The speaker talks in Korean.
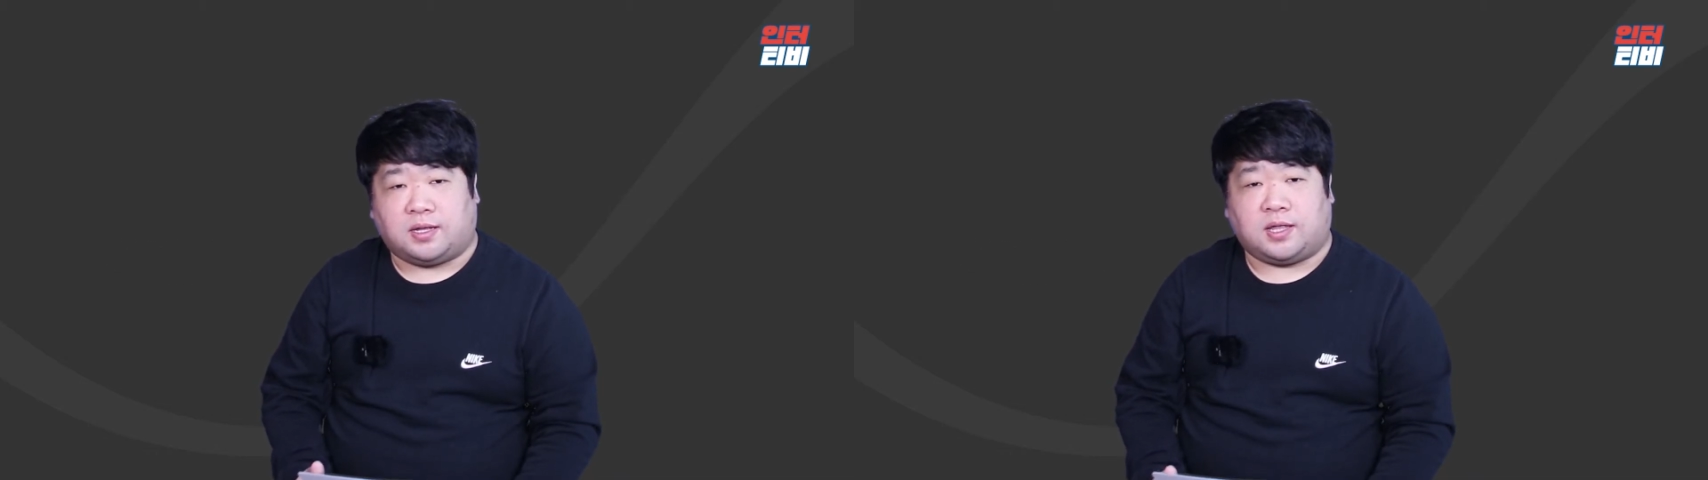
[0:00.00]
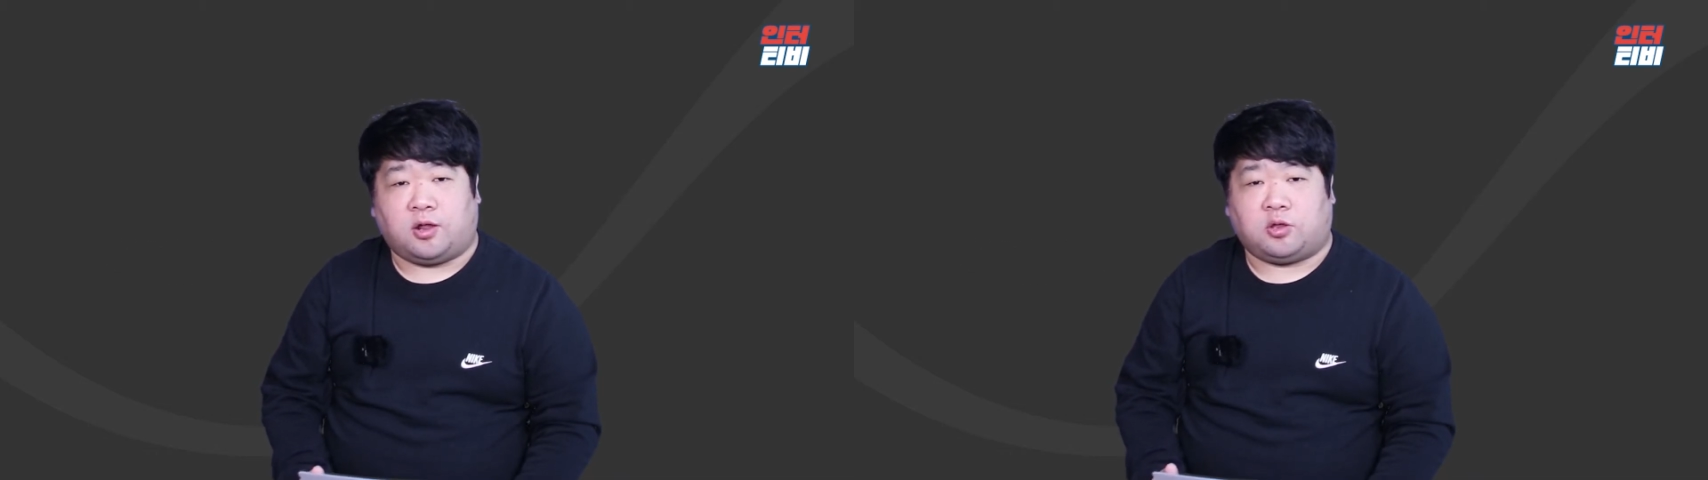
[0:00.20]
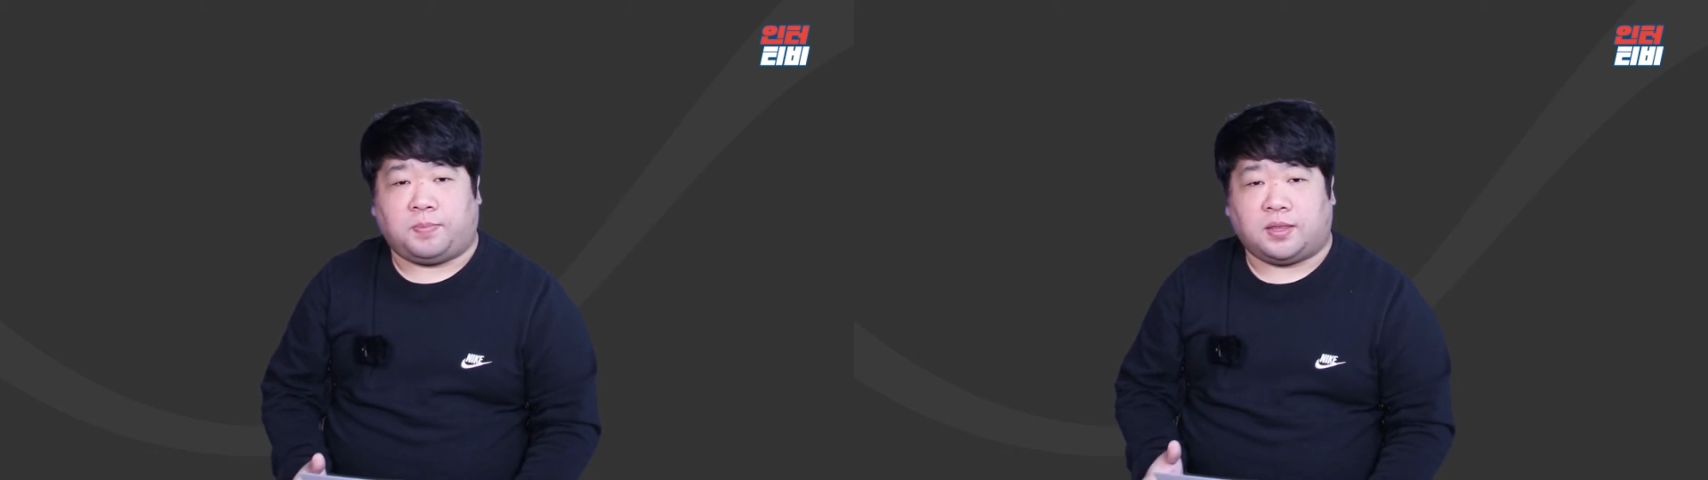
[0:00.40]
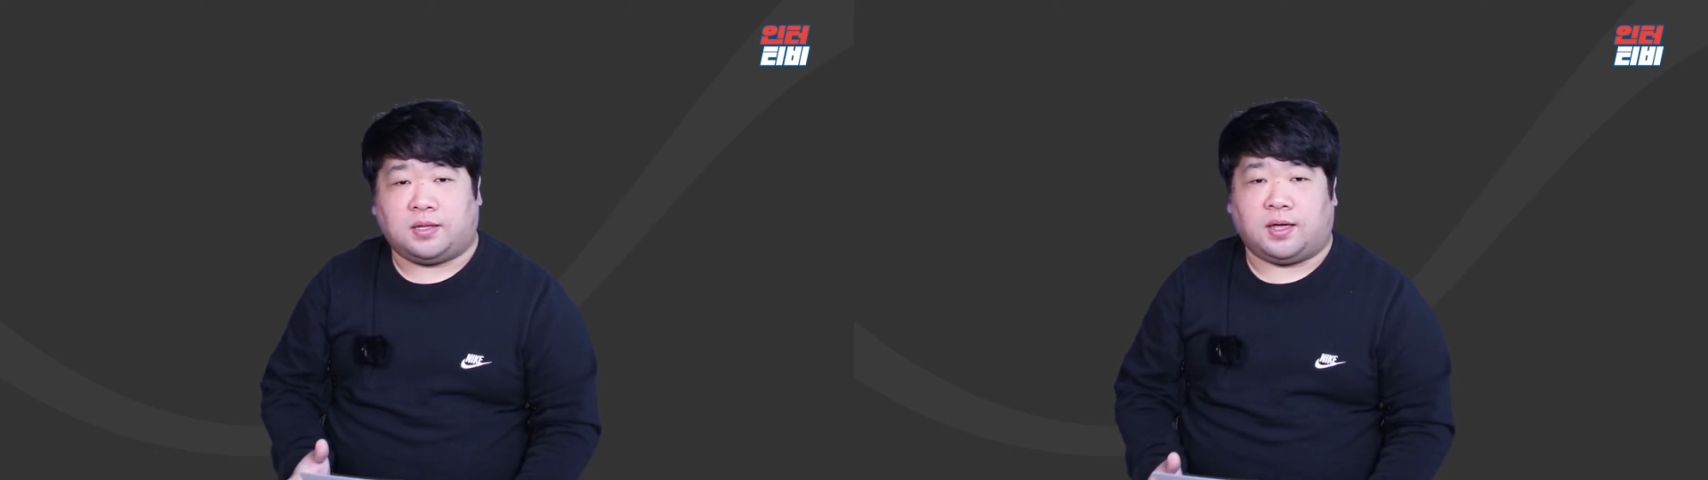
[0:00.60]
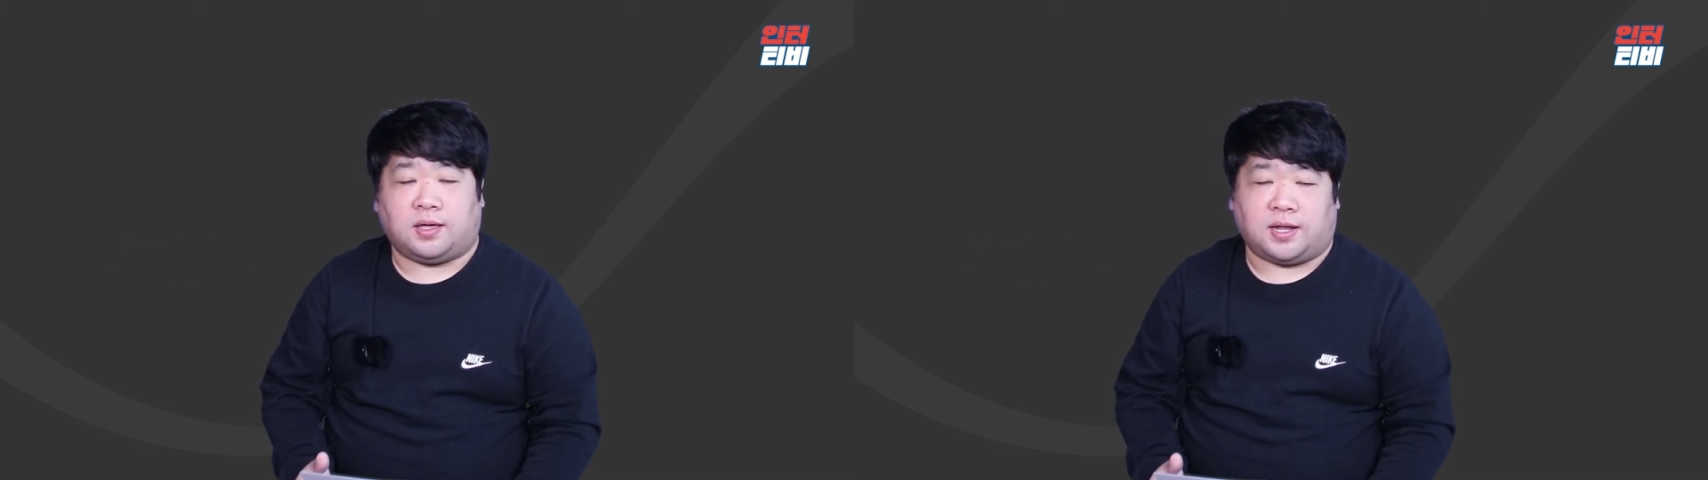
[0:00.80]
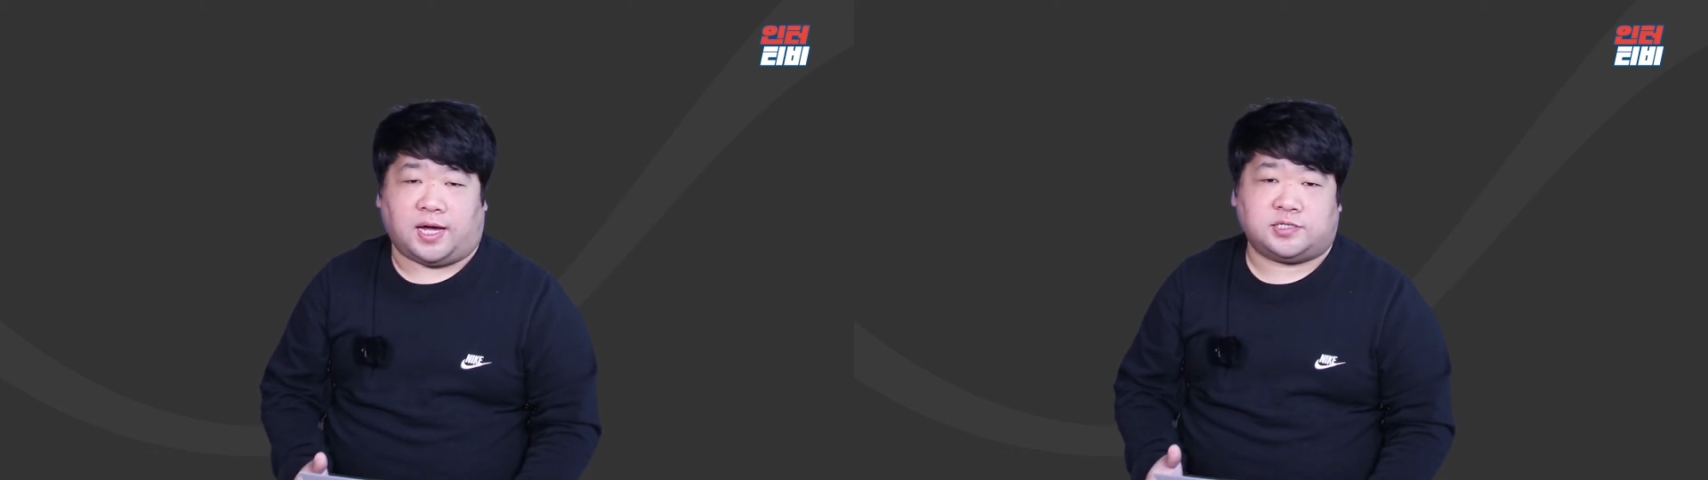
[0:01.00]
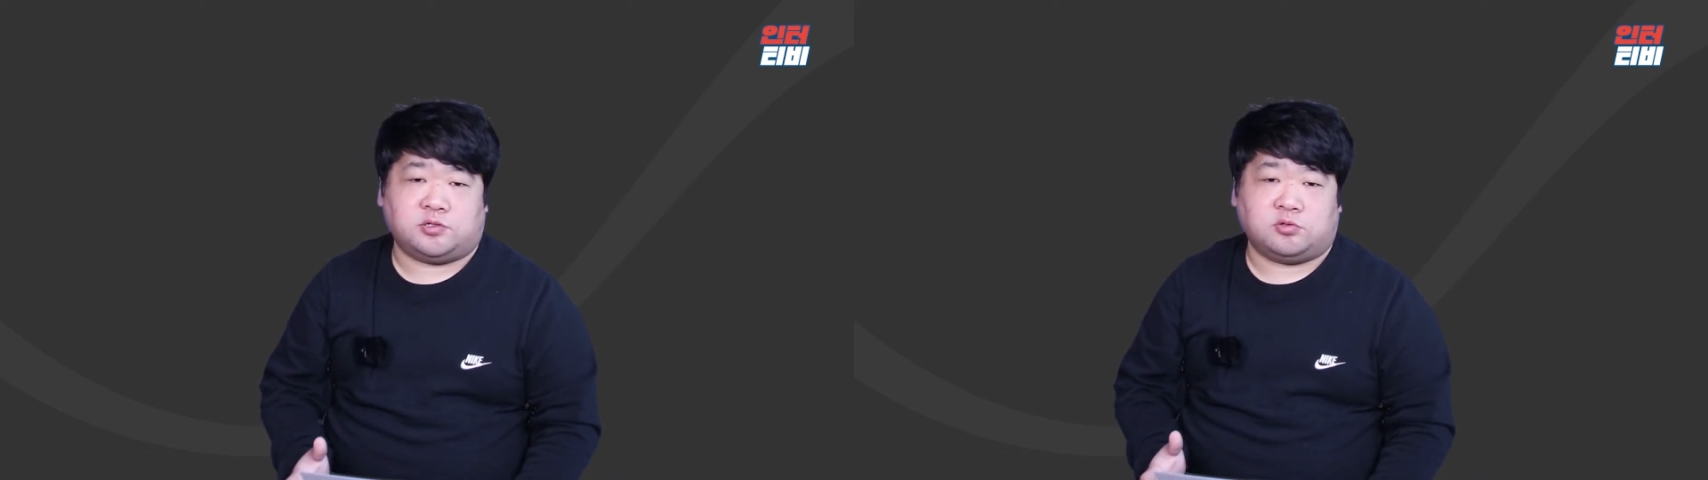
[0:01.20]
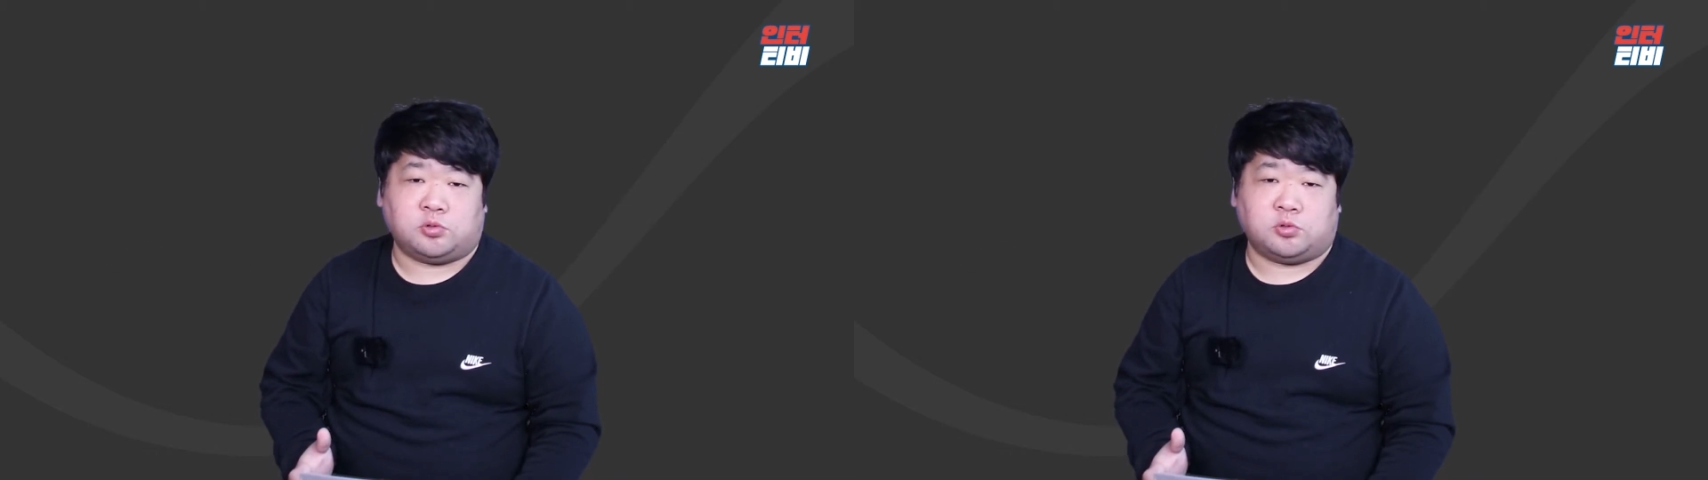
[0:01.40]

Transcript: 기다렸던 팬들에게는 아쉬운